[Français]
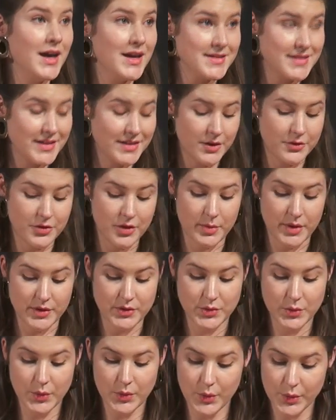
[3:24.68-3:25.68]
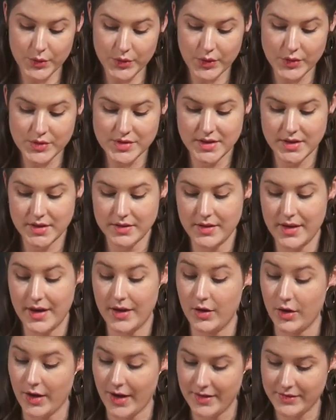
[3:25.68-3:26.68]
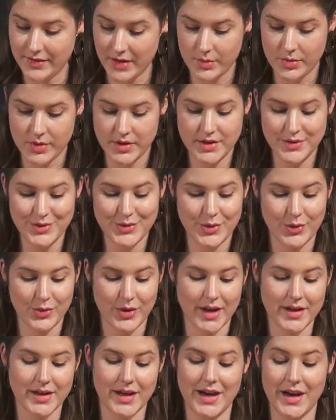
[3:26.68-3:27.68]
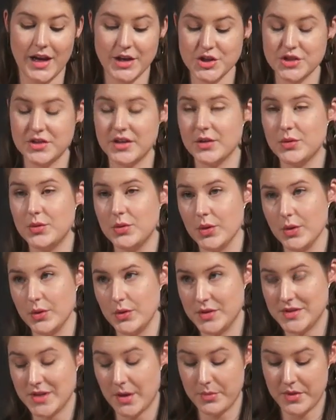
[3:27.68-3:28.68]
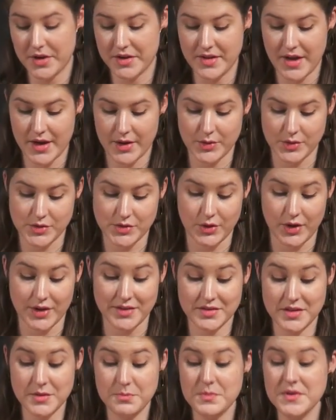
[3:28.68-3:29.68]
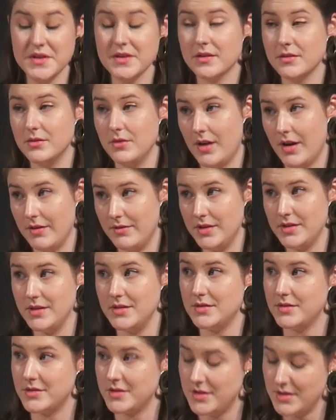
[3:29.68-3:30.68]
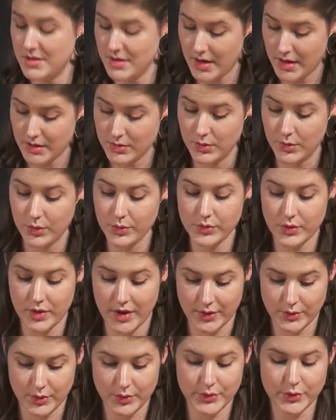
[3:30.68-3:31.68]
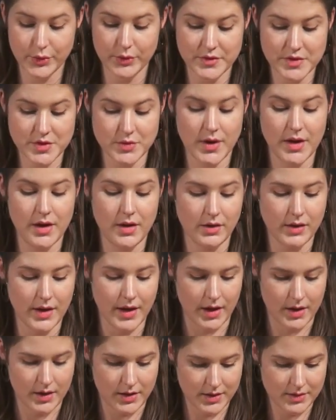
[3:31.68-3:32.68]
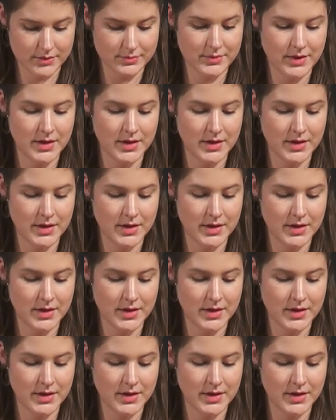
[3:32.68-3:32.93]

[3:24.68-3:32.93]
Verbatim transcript: Cette affirmation contredit l'idée alors établie selon laquelle l'architecture de San Bernardo serait typique de la Vénétie et non de la culture visuelle locale.